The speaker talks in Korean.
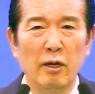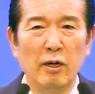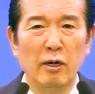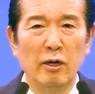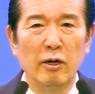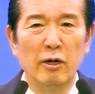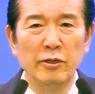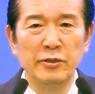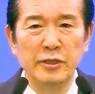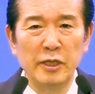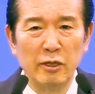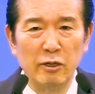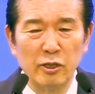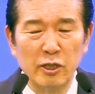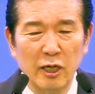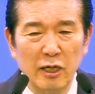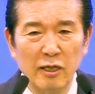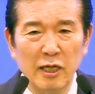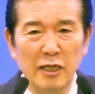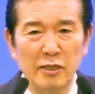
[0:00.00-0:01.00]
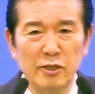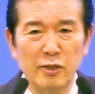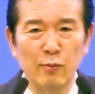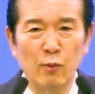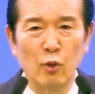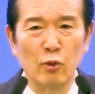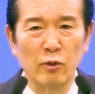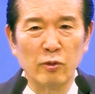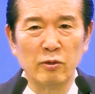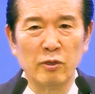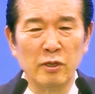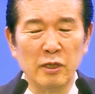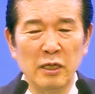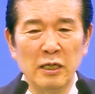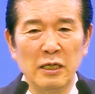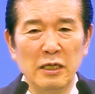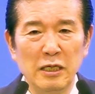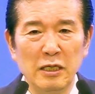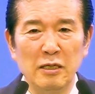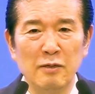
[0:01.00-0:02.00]
언제 어떻게 될지 모르는
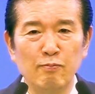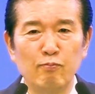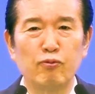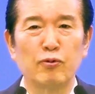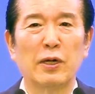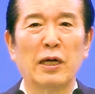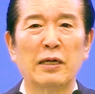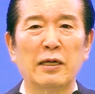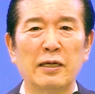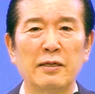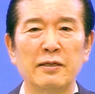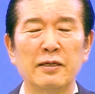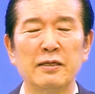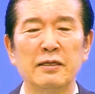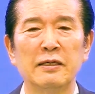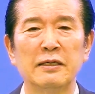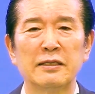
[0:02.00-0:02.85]
이런 불안한